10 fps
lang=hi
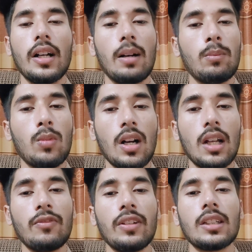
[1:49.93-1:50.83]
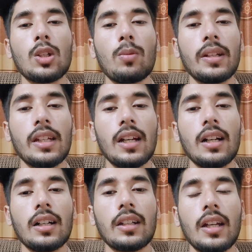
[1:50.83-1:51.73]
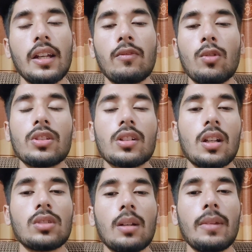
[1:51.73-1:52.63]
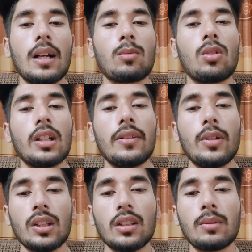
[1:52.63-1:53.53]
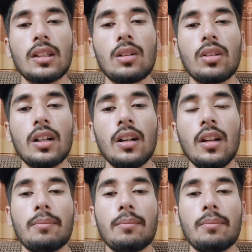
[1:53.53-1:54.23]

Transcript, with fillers: अब मुखालफिन इसके ऊपर क्या कर रहे हैं वो इनशाला मैं आपको अगली वीडियो के अंदर बताऊँगा